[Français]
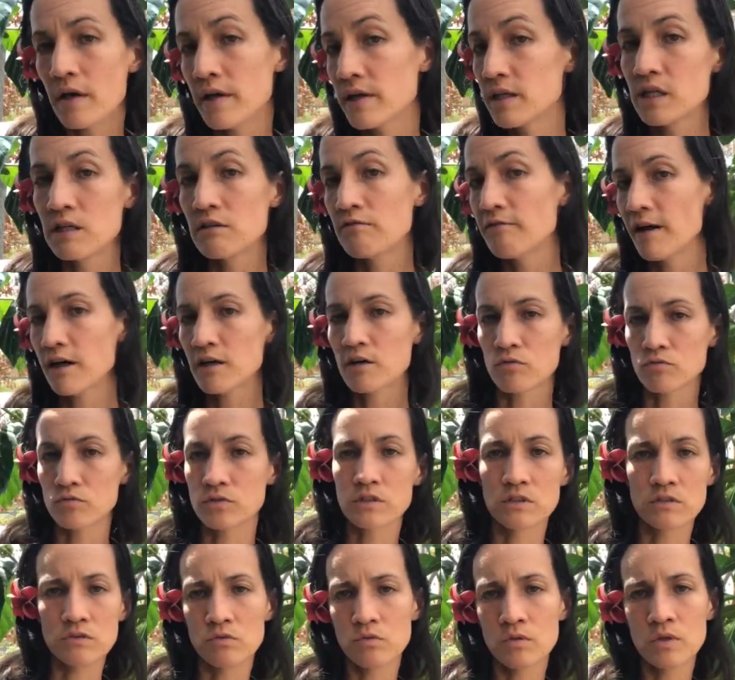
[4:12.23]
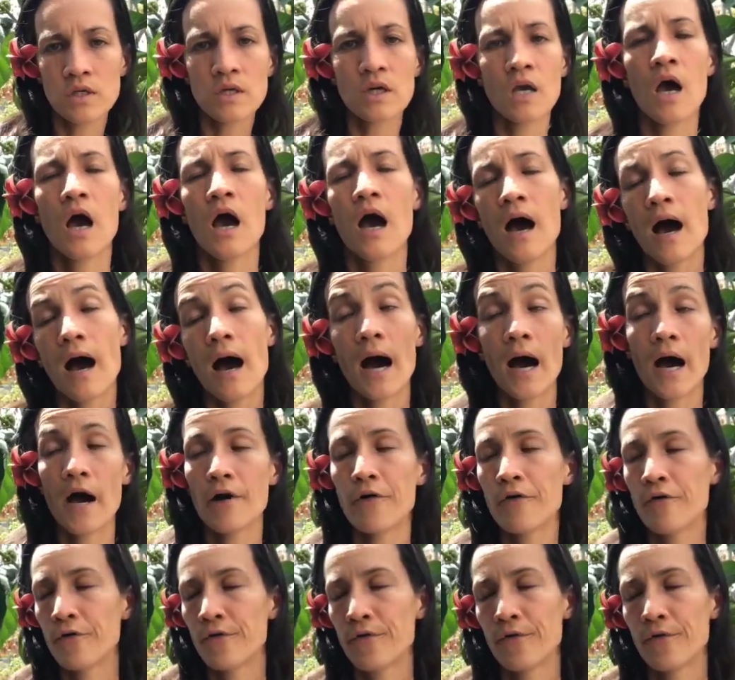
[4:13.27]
et qui va continuer à